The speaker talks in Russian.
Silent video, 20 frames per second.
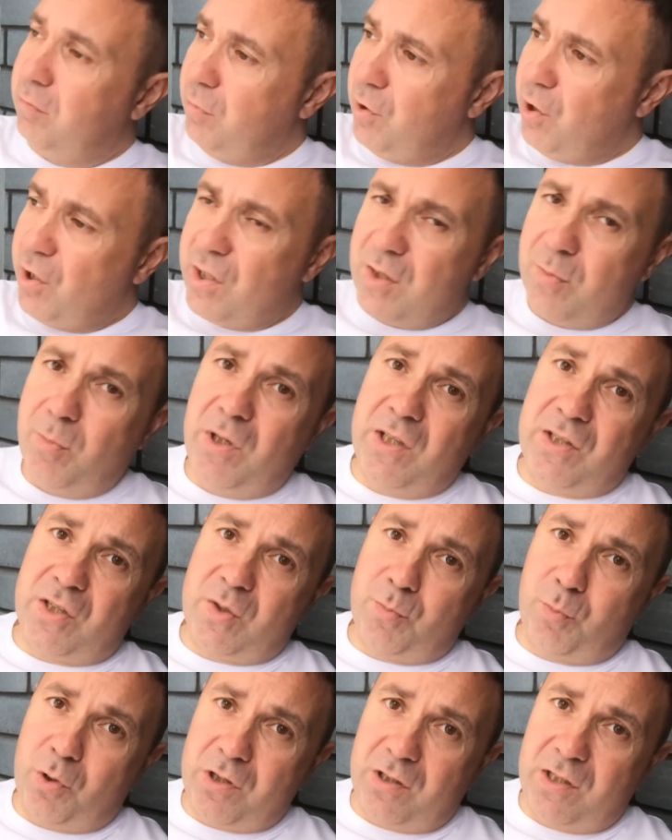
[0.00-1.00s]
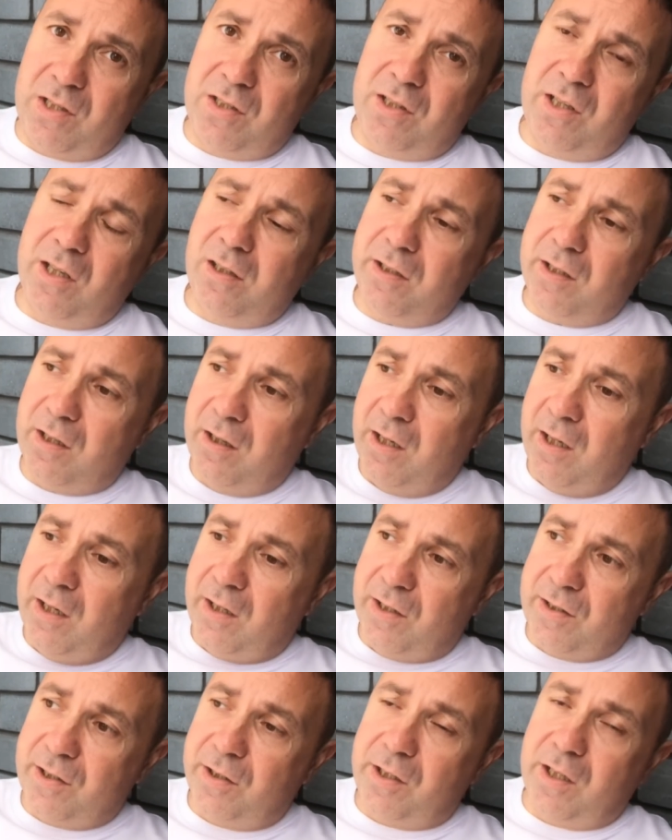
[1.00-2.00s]
через месяц после сделки
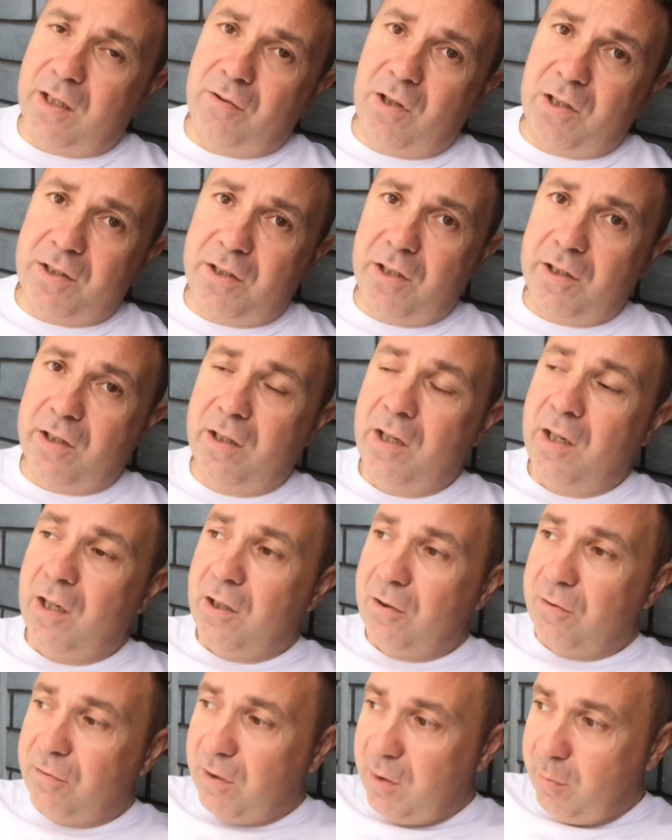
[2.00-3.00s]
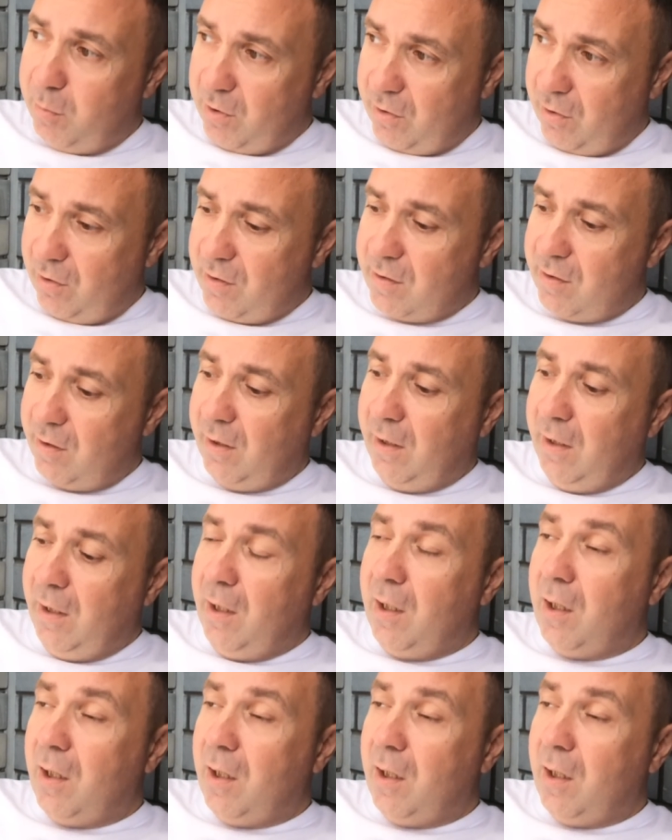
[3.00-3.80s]
из этой квартиры выписаться.